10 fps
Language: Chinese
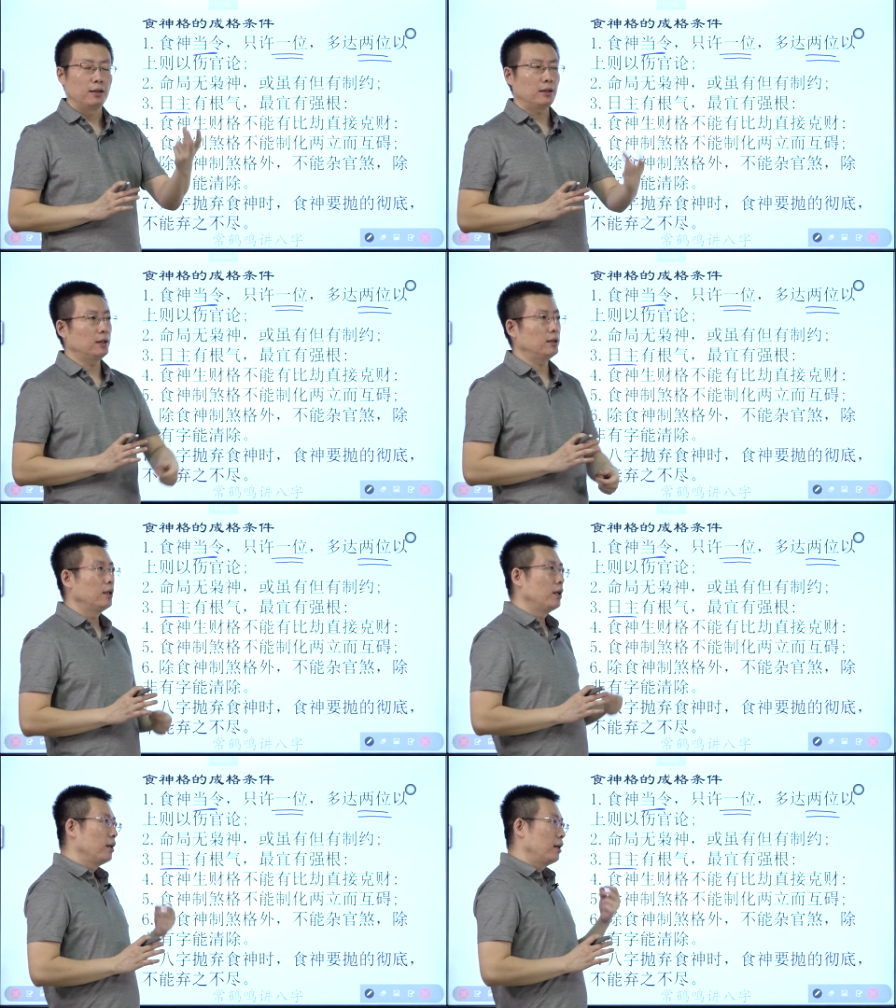但
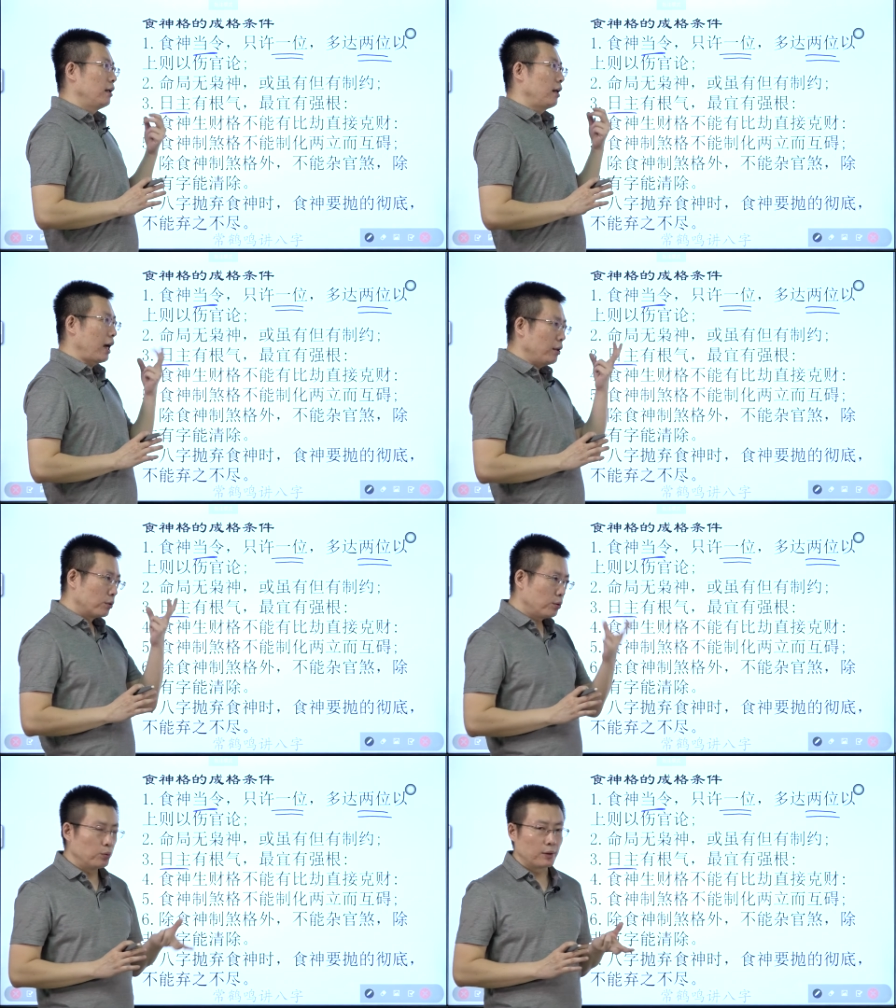是还有
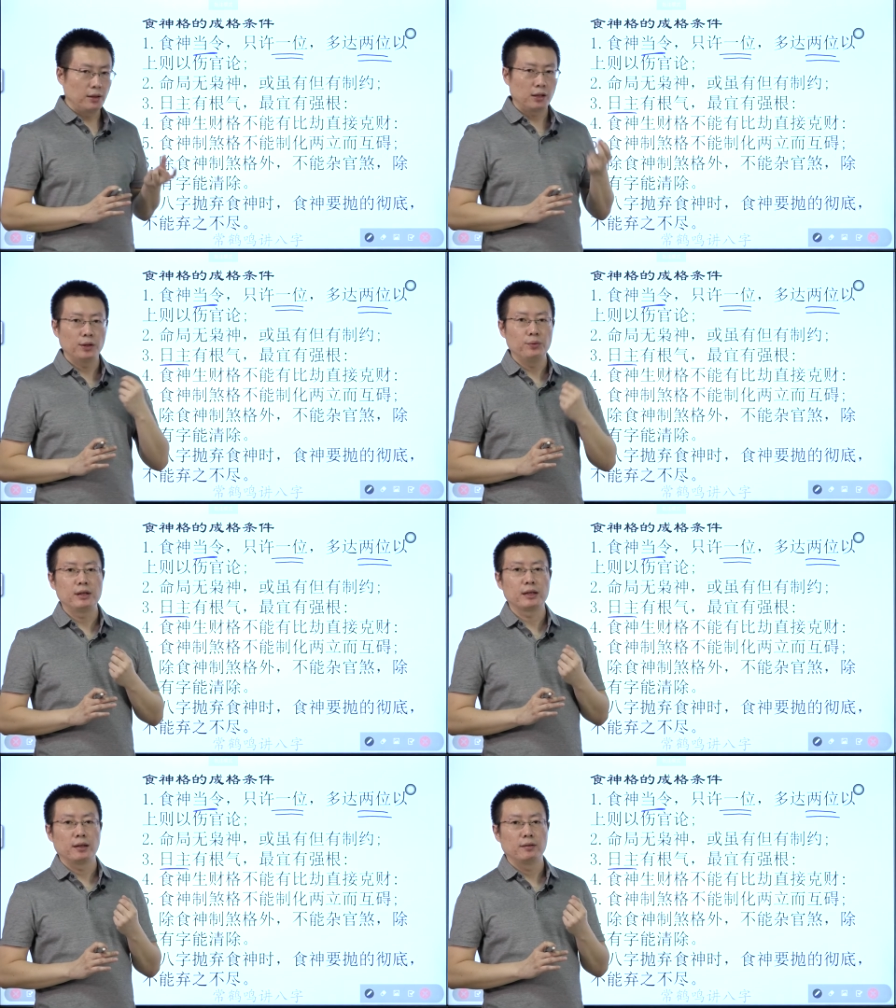库根和余
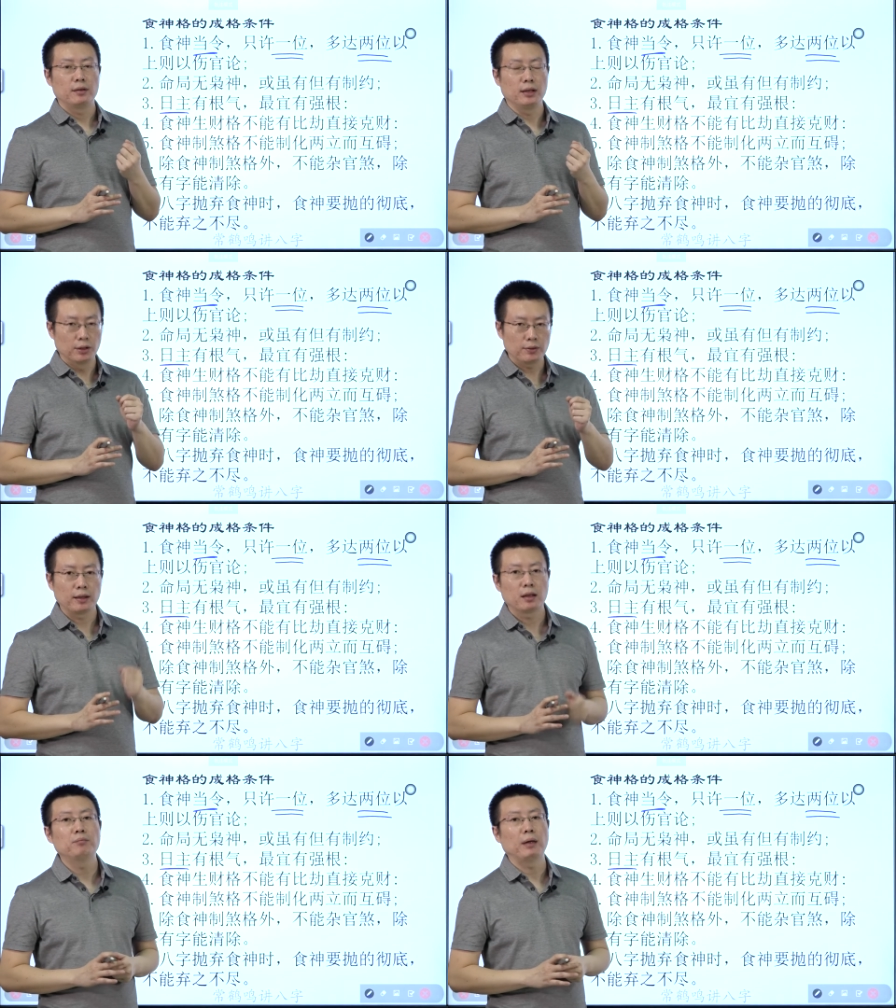气根也
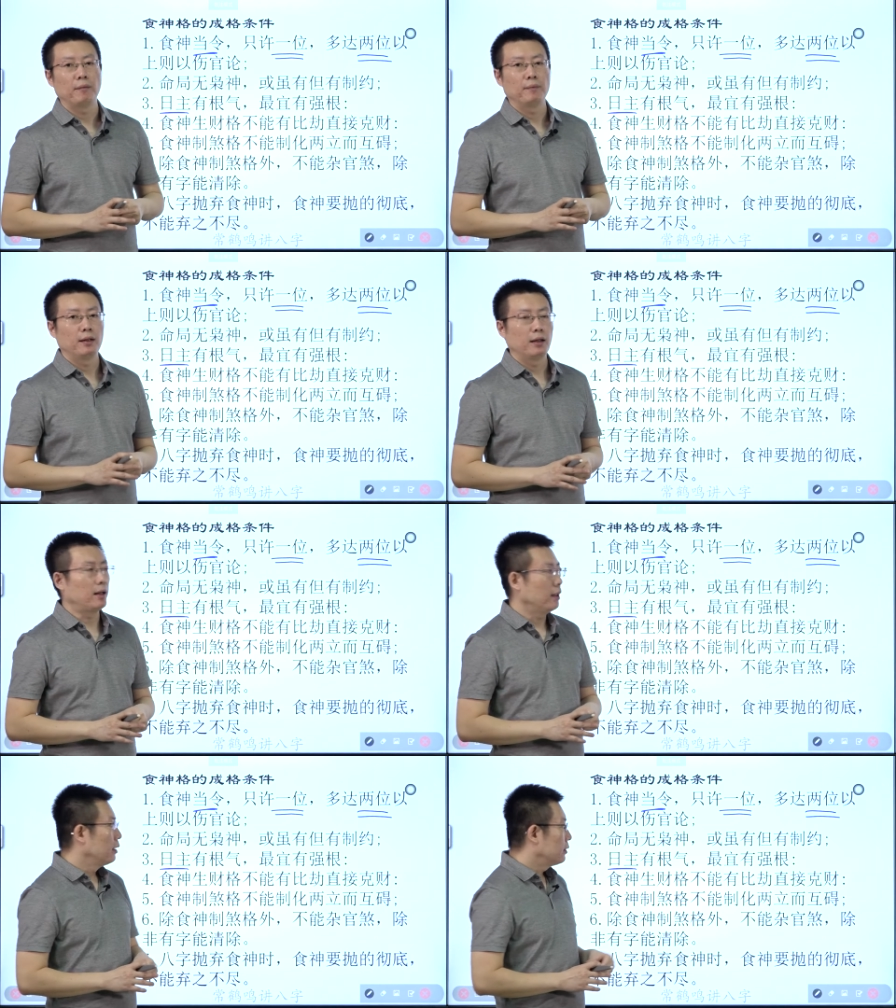算根吧，
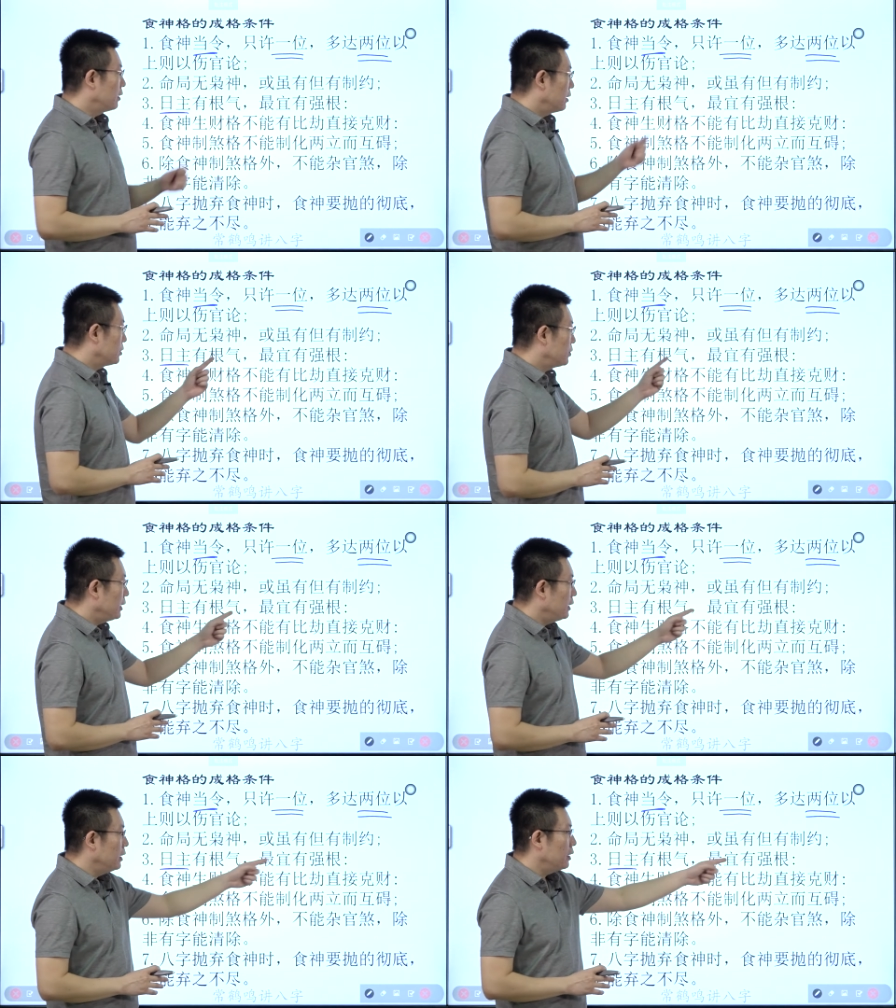啊，但是它最
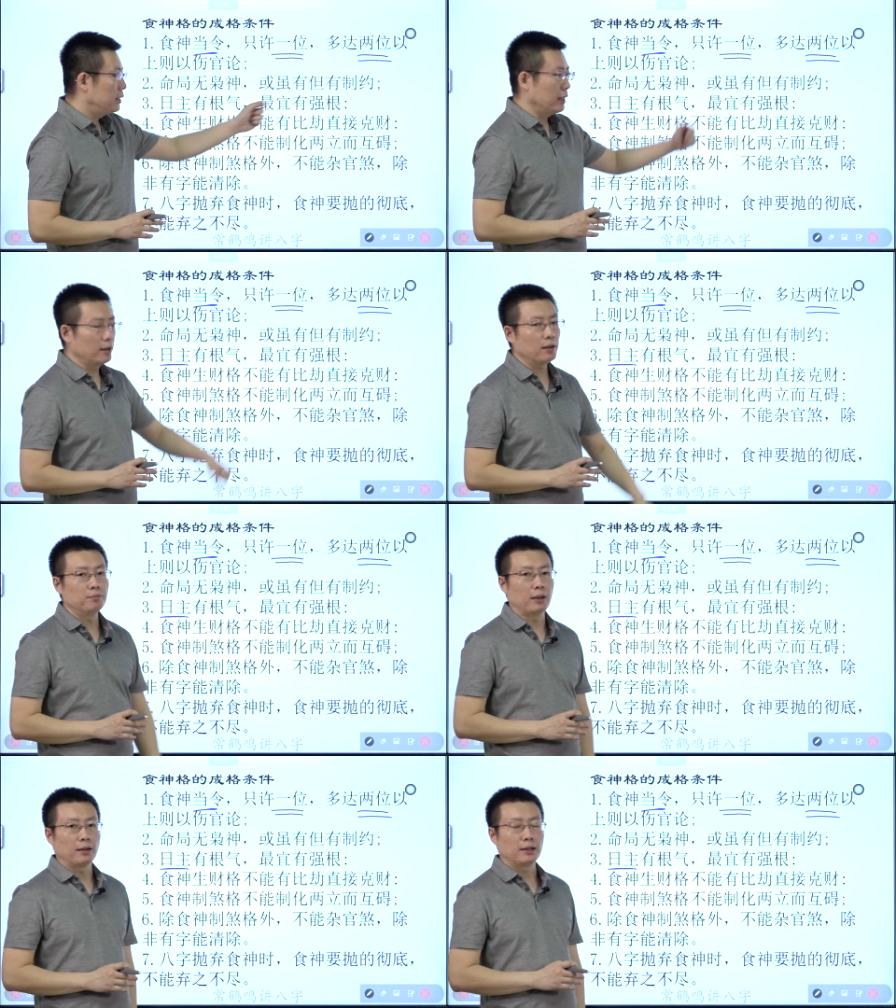宜强根
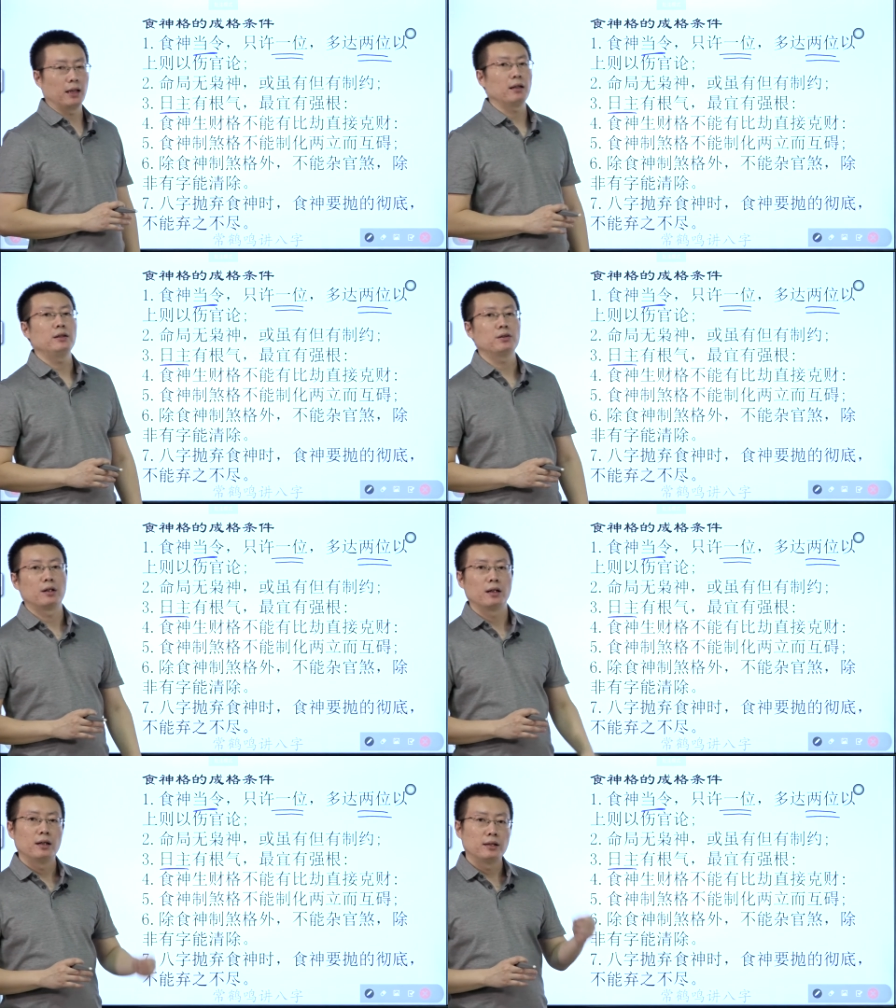嘛，强根就
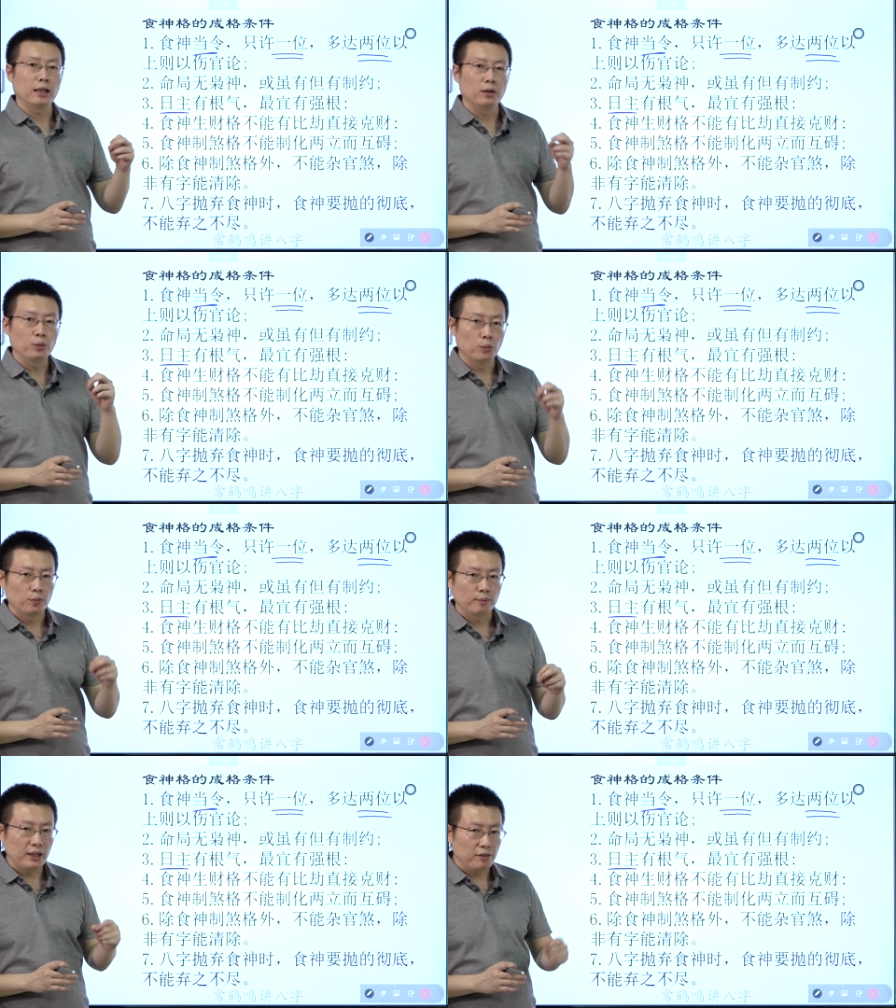是见禄
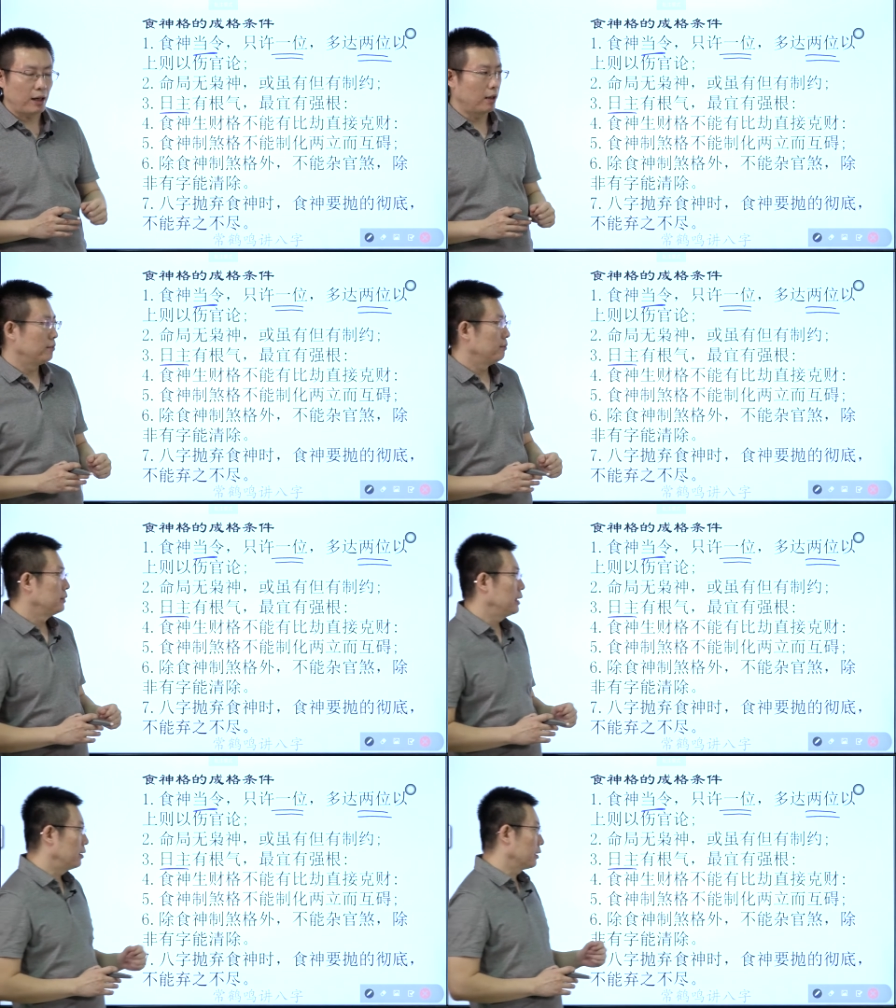地旺
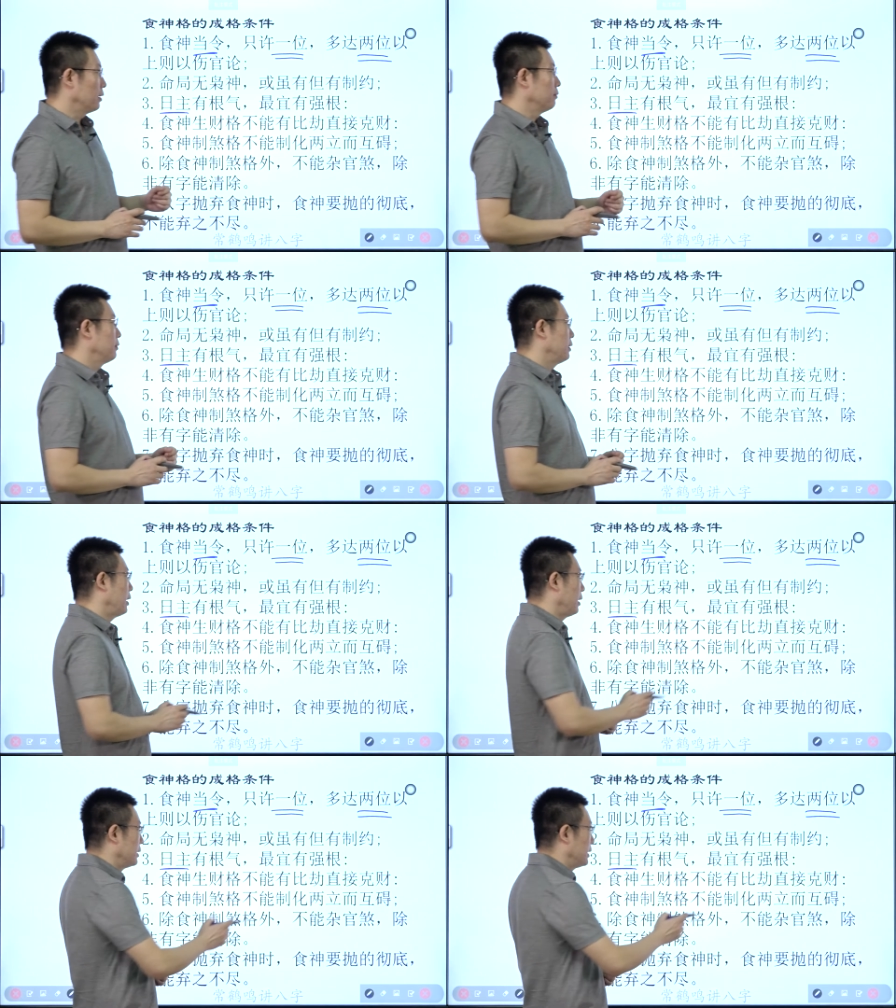这样的根啊，